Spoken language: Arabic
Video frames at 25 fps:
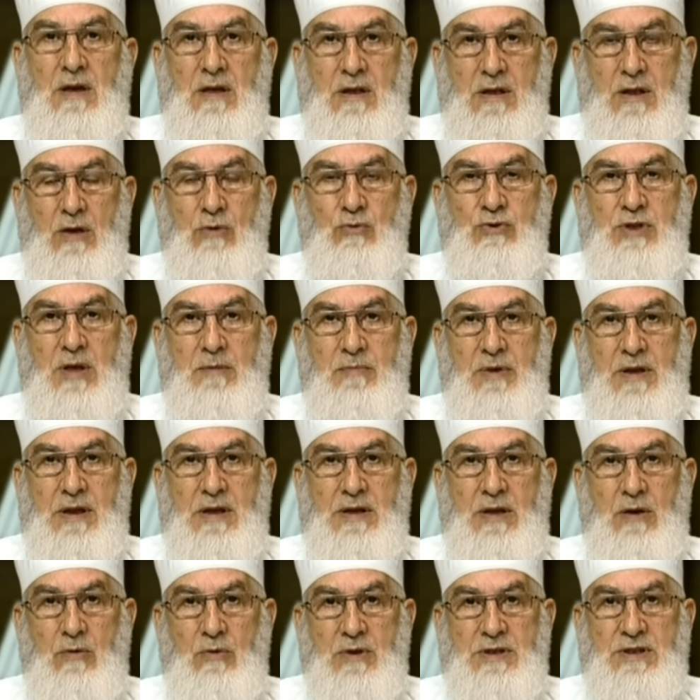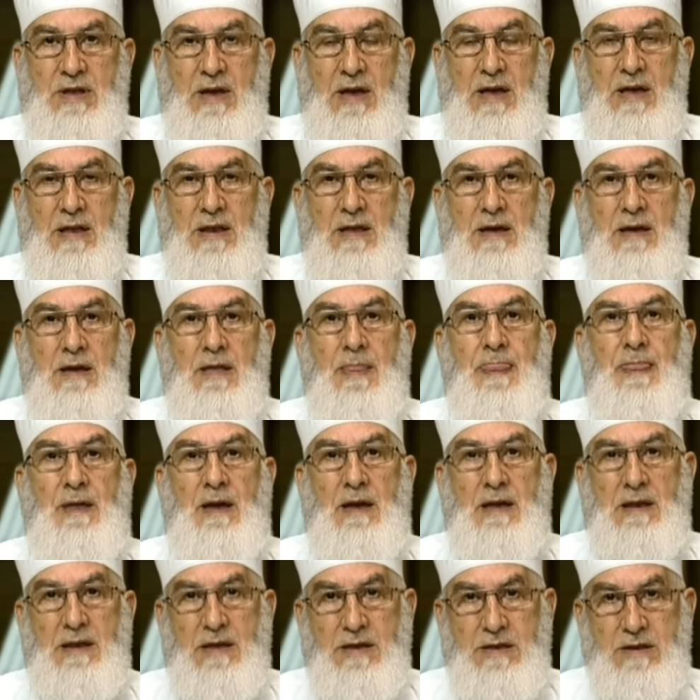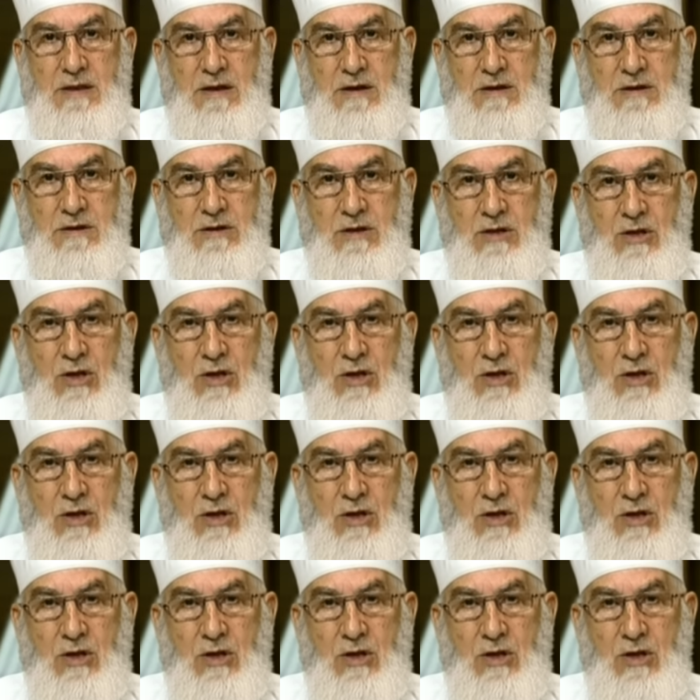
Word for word: الله تبارك وتعالى علينا